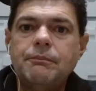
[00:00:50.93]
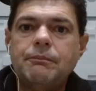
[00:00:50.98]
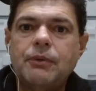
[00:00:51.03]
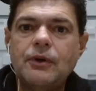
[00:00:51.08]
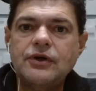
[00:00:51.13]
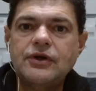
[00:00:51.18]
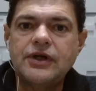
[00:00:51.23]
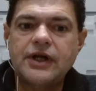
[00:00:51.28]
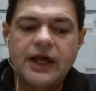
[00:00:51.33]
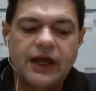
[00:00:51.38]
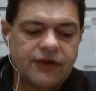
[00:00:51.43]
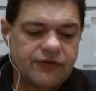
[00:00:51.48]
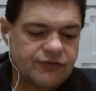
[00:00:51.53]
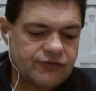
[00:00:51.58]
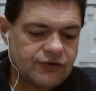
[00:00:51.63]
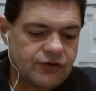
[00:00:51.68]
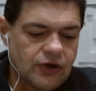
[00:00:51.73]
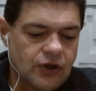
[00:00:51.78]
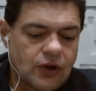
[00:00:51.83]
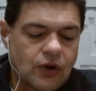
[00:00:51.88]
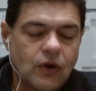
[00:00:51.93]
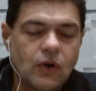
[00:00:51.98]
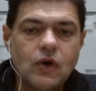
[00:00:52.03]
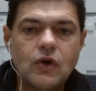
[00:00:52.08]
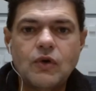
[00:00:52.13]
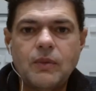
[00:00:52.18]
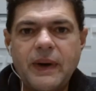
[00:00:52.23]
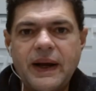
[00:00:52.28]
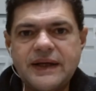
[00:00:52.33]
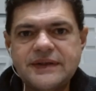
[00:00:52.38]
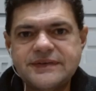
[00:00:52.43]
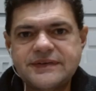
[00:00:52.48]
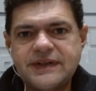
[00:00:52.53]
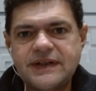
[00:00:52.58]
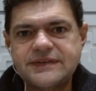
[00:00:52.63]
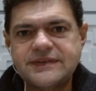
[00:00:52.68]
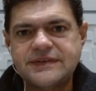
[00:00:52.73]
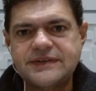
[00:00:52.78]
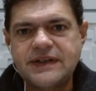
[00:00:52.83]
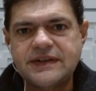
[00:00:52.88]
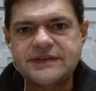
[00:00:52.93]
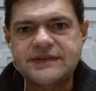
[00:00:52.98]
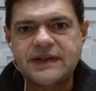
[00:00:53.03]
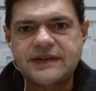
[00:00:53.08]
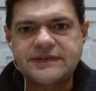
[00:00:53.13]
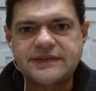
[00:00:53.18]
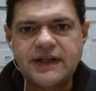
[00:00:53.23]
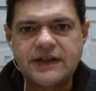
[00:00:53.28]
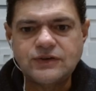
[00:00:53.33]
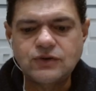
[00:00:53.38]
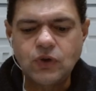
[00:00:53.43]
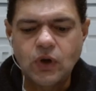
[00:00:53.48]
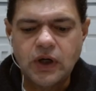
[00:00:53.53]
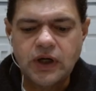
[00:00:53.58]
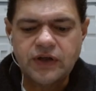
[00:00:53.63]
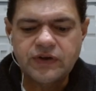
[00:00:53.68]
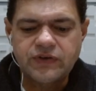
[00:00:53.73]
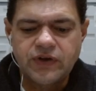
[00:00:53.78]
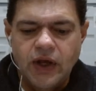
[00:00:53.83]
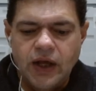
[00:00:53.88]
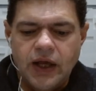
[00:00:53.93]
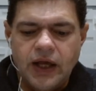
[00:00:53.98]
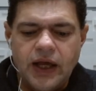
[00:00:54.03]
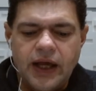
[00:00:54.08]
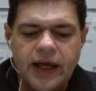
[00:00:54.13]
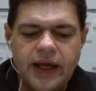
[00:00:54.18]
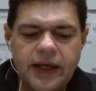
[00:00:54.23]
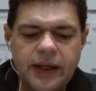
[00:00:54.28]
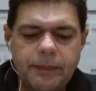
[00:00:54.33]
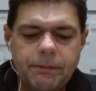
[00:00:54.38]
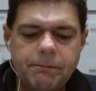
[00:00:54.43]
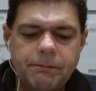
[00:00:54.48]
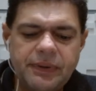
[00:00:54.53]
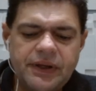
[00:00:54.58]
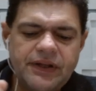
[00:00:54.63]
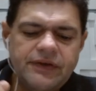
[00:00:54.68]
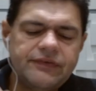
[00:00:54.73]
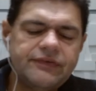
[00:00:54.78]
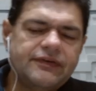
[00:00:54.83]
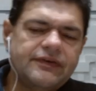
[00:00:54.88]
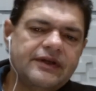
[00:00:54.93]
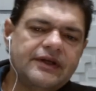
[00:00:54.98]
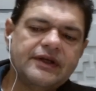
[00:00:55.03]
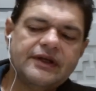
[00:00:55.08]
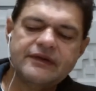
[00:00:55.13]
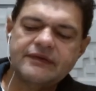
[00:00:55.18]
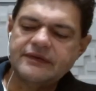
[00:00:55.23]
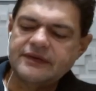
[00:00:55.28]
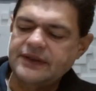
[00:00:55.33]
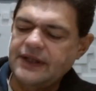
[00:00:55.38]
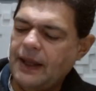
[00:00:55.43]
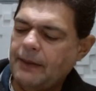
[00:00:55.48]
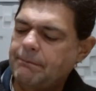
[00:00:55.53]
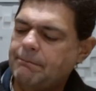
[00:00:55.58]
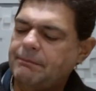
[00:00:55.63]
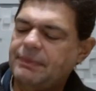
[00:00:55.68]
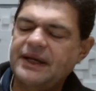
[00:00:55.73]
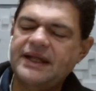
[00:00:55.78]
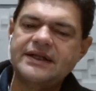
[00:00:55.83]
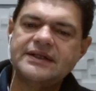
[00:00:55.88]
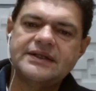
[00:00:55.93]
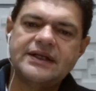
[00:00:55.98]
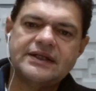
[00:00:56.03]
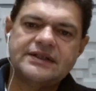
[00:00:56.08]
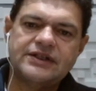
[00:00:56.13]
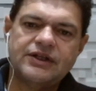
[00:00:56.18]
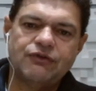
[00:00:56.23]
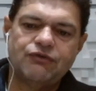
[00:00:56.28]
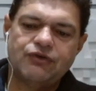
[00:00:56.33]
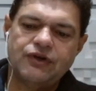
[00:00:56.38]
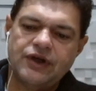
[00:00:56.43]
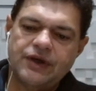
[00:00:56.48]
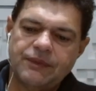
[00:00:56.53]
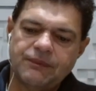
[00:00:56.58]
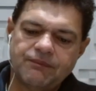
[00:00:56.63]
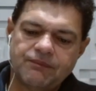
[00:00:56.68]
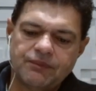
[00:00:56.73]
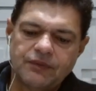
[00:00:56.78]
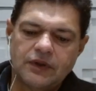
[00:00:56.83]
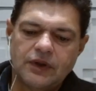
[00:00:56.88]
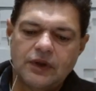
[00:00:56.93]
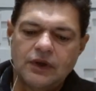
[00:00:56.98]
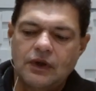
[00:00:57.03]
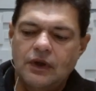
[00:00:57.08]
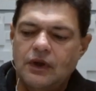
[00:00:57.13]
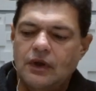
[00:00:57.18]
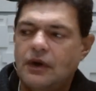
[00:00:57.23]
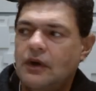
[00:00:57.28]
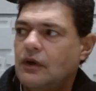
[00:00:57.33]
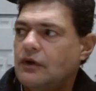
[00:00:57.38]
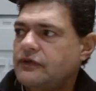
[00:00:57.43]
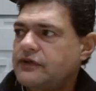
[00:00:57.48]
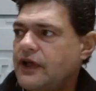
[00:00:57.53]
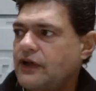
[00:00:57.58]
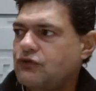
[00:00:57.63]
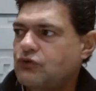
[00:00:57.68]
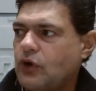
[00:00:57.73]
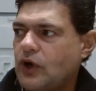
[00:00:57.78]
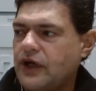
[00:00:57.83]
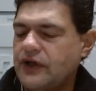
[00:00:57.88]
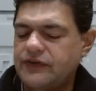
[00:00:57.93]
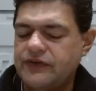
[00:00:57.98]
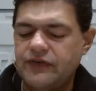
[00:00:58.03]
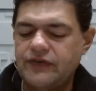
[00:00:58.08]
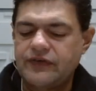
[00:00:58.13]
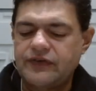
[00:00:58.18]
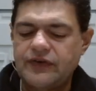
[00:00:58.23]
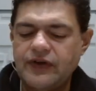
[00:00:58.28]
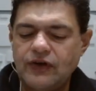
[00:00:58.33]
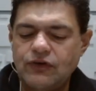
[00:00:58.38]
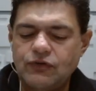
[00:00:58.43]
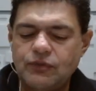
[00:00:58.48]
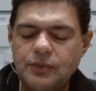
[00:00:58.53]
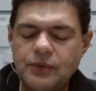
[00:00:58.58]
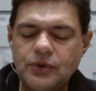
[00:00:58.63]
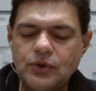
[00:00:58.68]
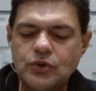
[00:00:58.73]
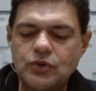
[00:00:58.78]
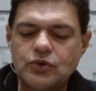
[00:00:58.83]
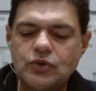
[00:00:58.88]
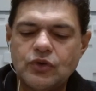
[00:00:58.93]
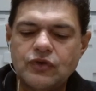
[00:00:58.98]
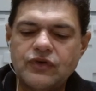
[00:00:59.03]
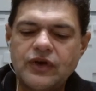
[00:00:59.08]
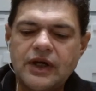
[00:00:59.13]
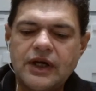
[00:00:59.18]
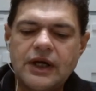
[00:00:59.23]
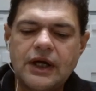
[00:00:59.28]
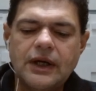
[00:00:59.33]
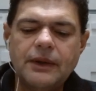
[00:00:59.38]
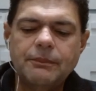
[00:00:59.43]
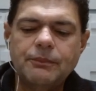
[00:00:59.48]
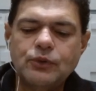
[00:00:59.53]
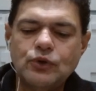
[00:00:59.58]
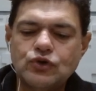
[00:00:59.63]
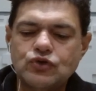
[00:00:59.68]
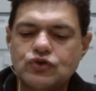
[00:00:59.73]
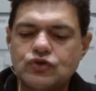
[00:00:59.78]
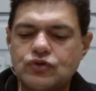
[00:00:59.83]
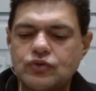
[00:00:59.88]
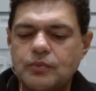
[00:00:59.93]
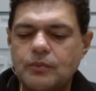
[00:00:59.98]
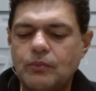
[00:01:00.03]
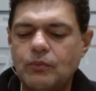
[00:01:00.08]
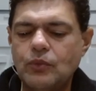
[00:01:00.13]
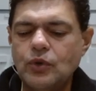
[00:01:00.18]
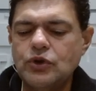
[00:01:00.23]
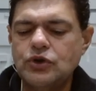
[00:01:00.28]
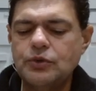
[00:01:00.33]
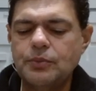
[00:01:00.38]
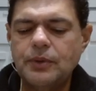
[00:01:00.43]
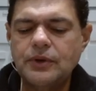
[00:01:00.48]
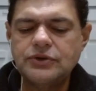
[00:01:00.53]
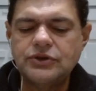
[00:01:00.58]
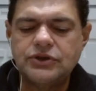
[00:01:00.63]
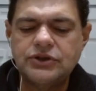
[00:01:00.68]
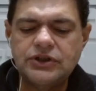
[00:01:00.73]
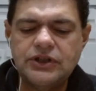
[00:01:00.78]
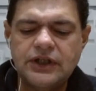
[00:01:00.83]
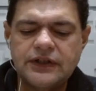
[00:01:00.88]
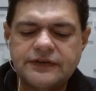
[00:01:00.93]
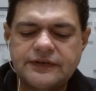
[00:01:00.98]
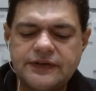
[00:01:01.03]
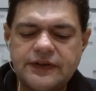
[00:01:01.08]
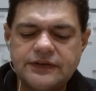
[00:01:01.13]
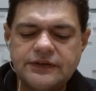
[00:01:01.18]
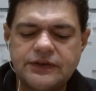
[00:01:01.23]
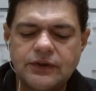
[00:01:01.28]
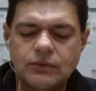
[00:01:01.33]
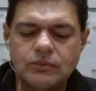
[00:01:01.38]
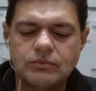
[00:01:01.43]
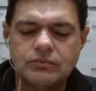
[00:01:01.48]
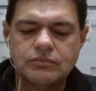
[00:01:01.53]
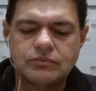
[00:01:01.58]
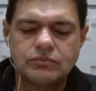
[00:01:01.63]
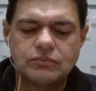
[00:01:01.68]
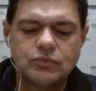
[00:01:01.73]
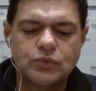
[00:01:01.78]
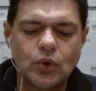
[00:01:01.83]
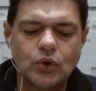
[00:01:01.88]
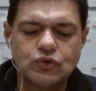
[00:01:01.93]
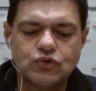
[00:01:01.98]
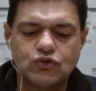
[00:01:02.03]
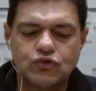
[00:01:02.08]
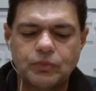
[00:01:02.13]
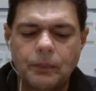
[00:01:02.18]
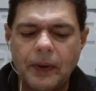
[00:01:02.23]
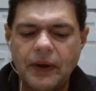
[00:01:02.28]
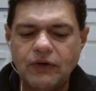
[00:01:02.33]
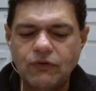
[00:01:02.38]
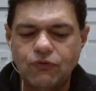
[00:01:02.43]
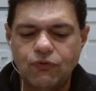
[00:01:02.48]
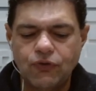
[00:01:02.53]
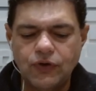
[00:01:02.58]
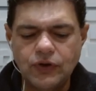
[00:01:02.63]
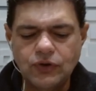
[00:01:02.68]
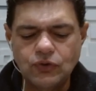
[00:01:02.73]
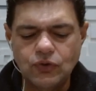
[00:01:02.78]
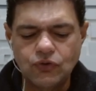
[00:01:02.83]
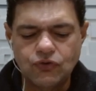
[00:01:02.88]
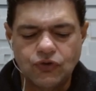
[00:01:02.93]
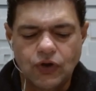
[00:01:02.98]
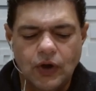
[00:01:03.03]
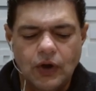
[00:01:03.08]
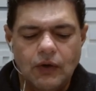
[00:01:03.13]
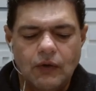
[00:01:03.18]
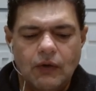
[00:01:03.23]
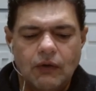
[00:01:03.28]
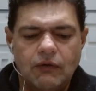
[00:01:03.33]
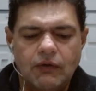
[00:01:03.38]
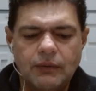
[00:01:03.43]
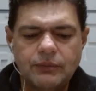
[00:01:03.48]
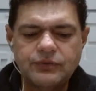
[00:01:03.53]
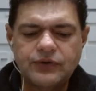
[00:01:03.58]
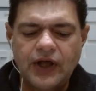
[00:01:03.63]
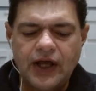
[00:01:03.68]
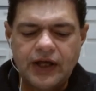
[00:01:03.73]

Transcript: podcast. Logo mais às 17 horas, reprise na Plena TV. Sete horas e seis minutos em Campos. Muito bom dia, sejam todos bem-vindos. Vamos